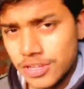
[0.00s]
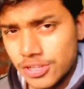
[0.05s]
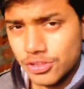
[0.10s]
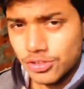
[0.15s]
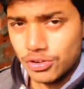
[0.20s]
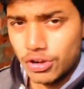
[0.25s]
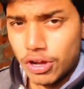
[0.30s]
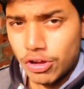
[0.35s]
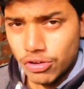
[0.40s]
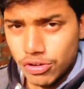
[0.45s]

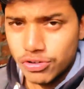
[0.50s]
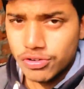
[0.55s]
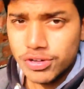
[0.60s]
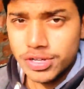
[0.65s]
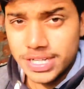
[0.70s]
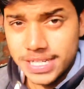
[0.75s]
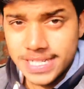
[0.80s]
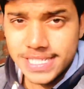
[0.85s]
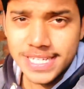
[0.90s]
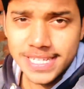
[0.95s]
तो आओ
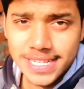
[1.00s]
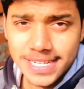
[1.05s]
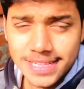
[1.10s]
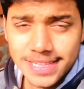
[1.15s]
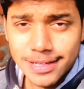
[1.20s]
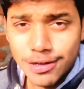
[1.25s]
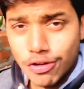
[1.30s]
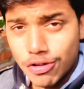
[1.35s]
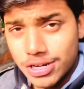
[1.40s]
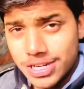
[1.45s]
नीचे
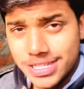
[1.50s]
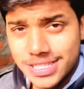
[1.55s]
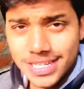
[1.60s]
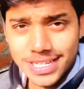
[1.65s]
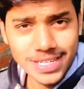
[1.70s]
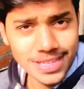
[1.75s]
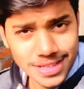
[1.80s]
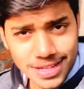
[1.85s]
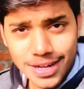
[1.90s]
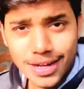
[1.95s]
देखते हैं और नीचे
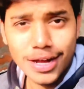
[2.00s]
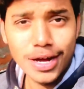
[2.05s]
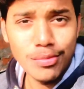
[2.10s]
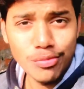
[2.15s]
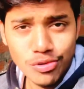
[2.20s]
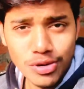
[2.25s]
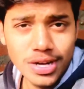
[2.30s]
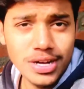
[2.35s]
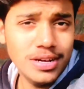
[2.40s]
कितना काम हुआ